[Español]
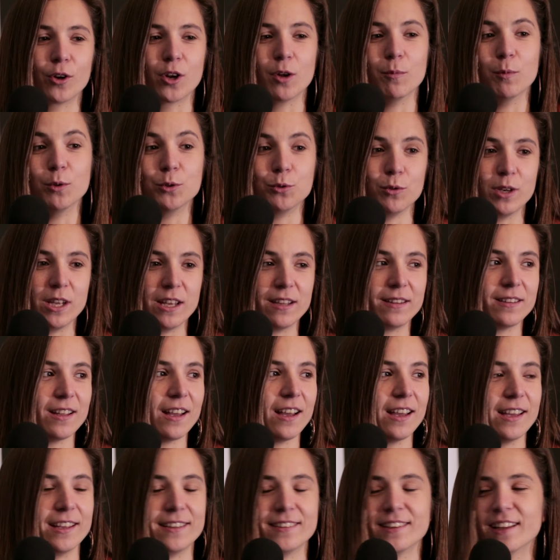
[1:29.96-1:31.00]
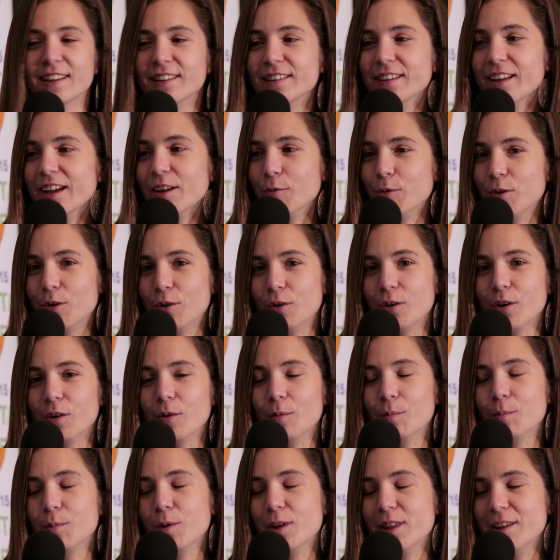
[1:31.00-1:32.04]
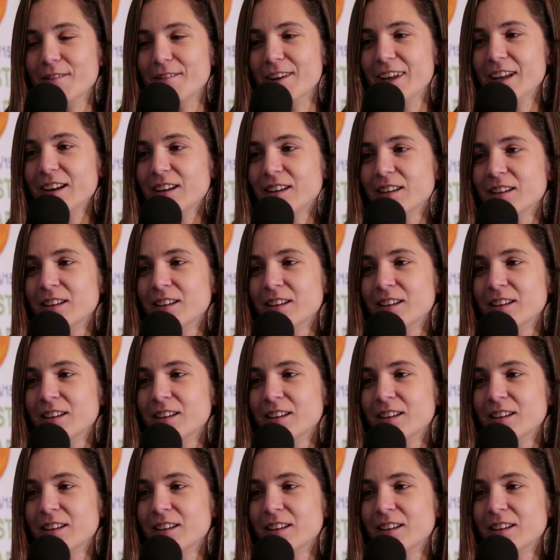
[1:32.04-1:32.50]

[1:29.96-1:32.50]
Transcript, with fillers: como turista estándar uno no puede ver.